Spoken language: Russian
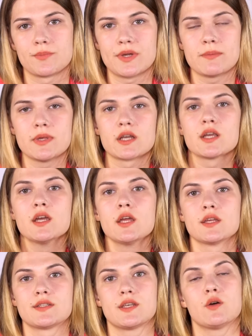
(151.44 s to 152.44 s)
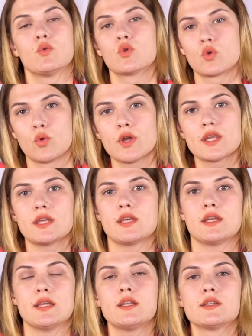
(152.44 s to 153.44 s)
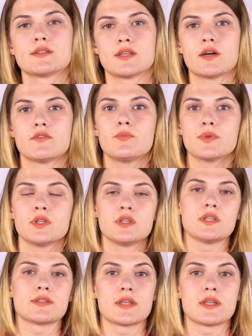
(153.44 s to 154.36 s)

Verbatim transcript: например, за уроки или за выполненные